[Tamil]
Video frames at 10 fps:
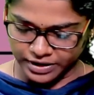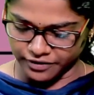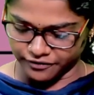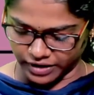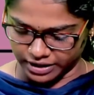
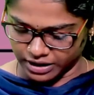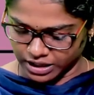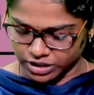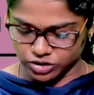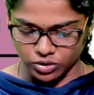ஃபைன்
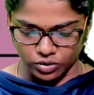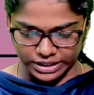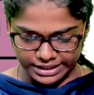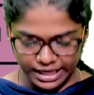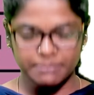ஸோ
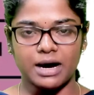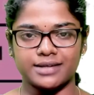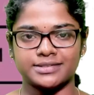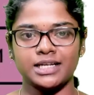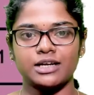இதே
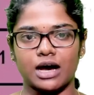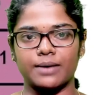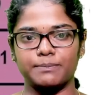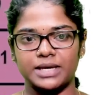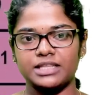மாதிரி நான்
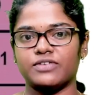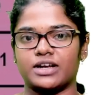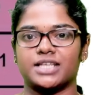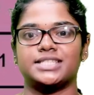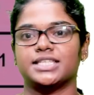மீதி வர
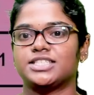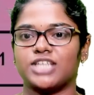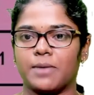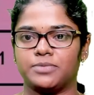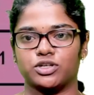சிக்ஸ்
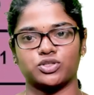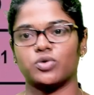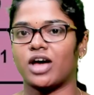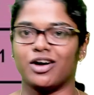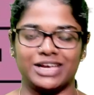சாப்டர்ஸ்க்கும்
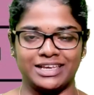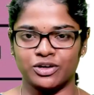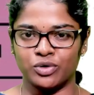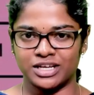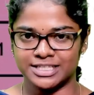நான் இங்கே
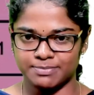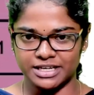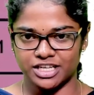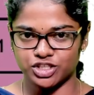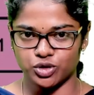உங்களுக்கு
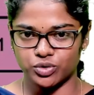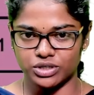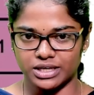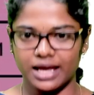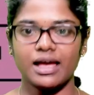ஸ்பிளிட்டேஜ்
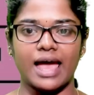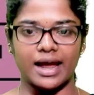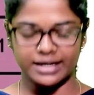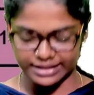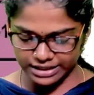கொடுத்துருக்கேன்
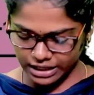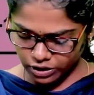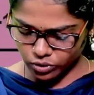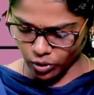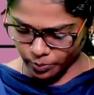அண்ட்
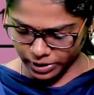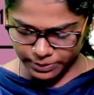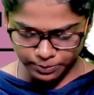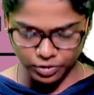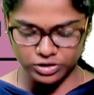இதுலேயும் ரொம்ப
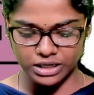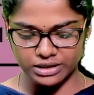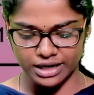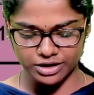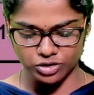
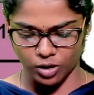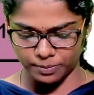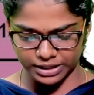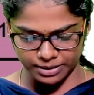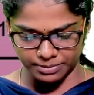இம்பார்ட்டண்ட்டான
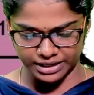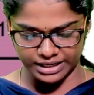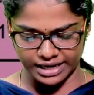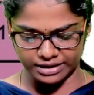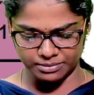டாபிக் அப்படின்னு
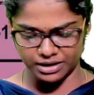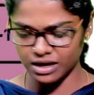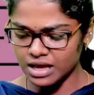கேட்டோம்னா